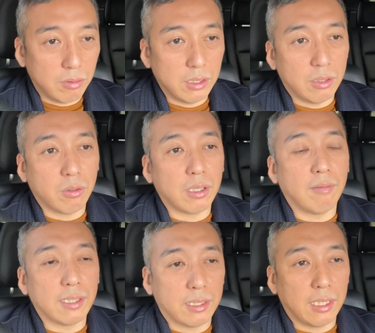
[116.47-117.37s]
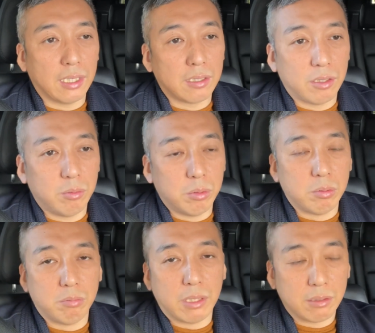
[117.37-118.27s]
にこだわってやってる部
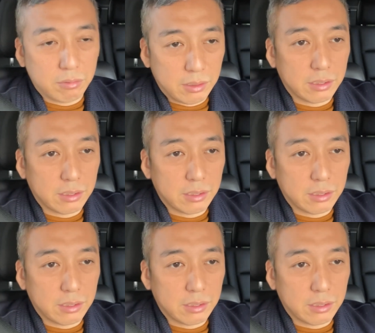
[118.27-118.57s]
分もある